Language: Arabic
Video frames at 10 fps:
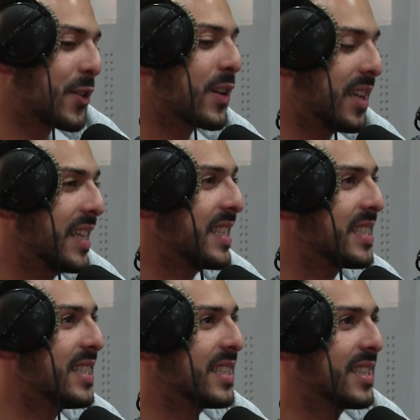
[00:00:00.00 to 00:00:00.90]
دونك على داك
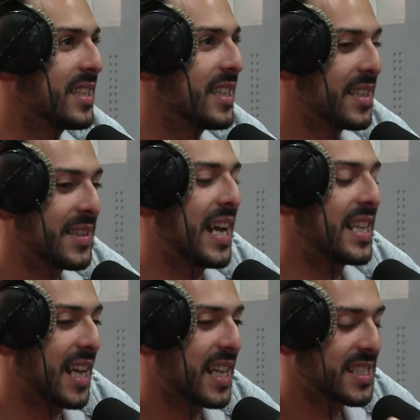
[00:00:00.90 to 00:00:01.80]
الشيء
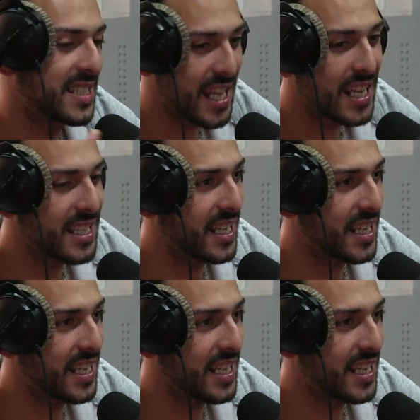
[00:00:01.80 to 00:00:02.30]
غتسهل